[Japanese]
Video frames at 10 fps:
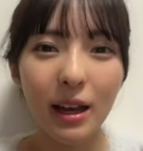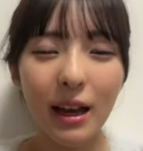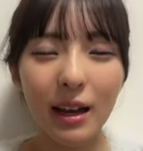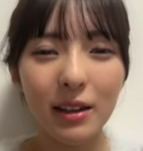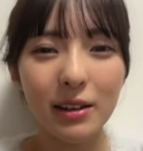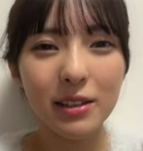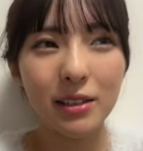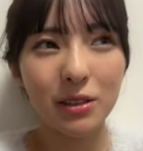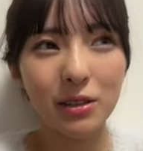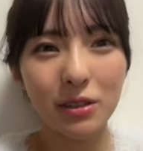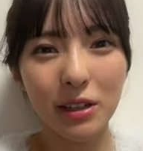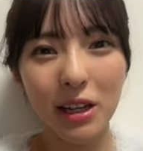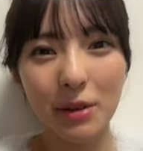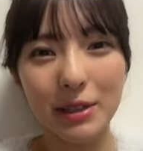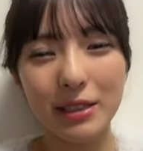あれはちょっと
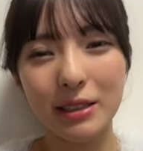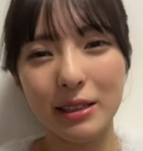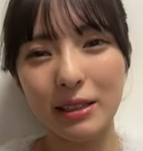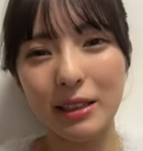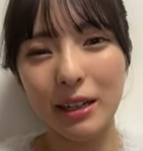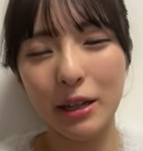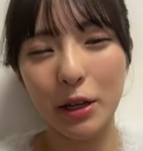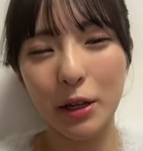羨ましかったな